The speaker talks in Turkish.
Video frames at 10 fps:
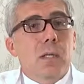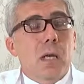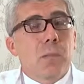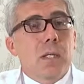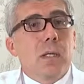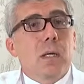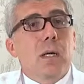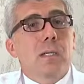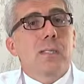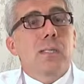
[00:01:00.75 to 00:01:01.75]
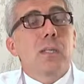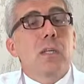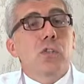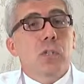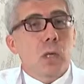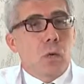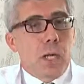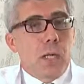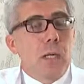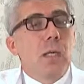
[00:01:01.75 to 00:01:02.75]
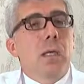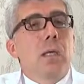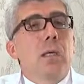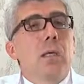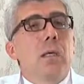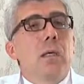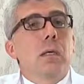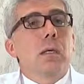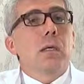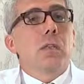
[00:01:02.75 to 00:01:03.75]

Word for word: Rahmin hastanın yaşına göre e,